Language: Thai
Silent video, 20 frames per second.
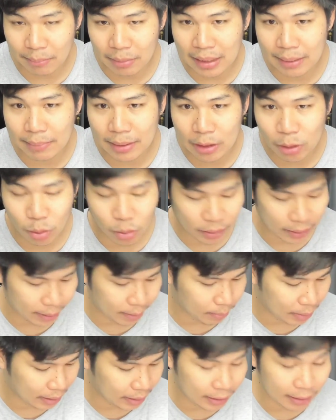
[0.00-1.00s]
ทำคลิปให้ดู
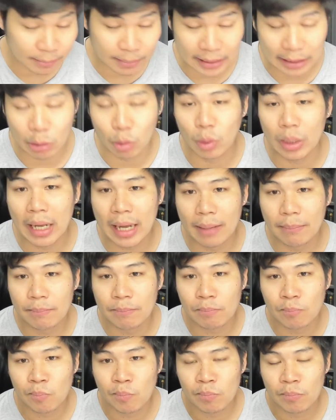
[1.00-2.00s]
เงี้ยบางทีผิวนะครับ
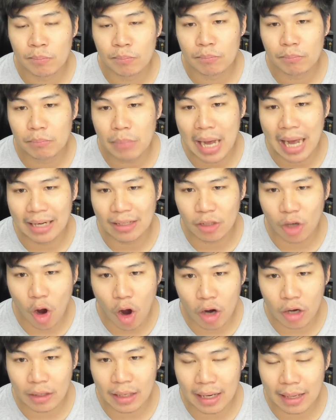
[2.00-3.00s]
ผ่านก
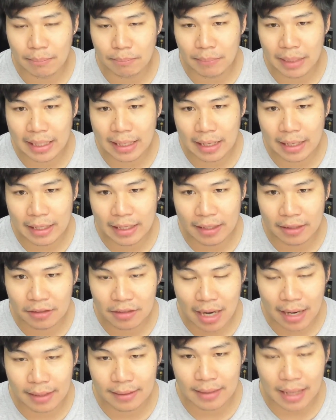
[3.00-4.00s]
ล้องนะครับไม่ได้
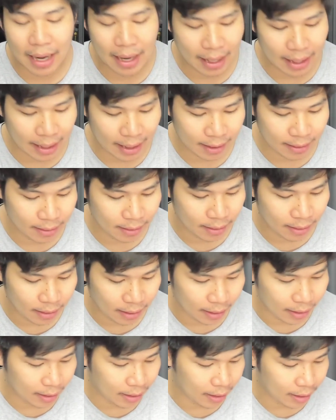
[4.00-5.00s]
ใช้ตา
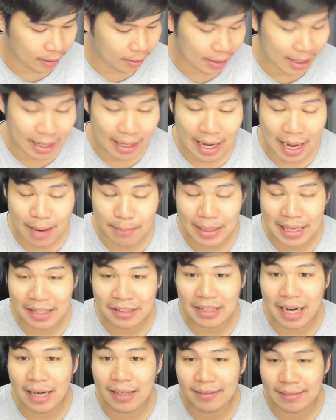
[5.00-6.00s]
เออเขาเรียกอะไรไม่
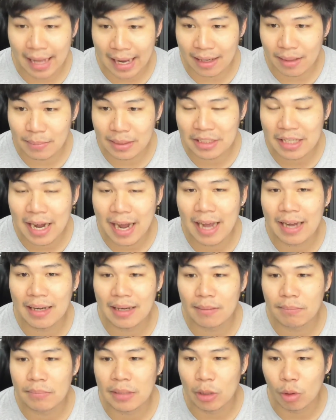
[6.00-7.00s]
ได้ใช้แสงธรรมชาติ
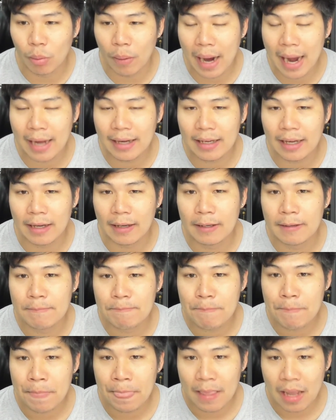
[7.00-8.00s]
นะผิวพระเนี่ย
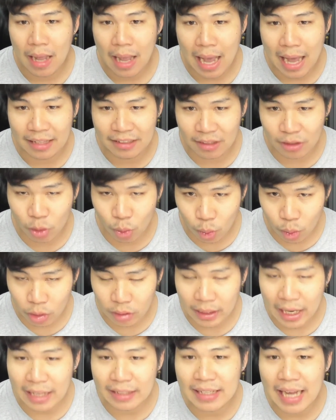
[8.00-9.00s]
อาจจะดู
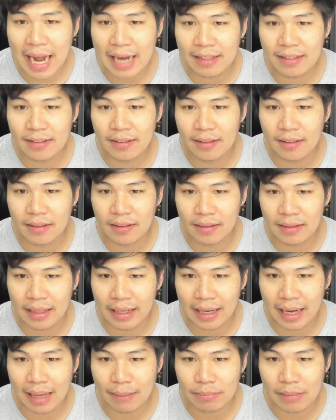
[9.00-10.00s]
ค่อนข้างยากนิดนึง
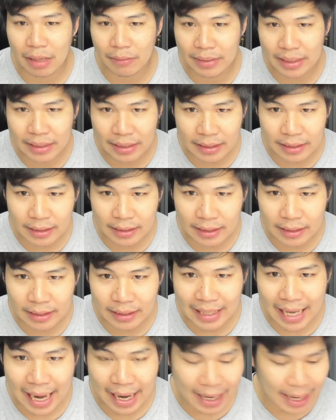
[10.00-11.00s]
นะครับ แต่วิธี
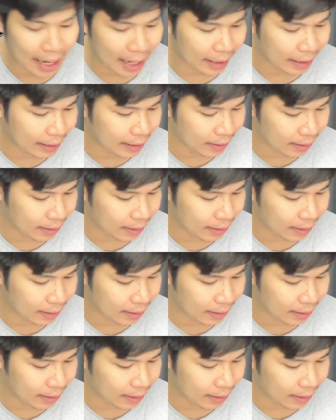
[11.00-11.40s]
ที่แก้ไข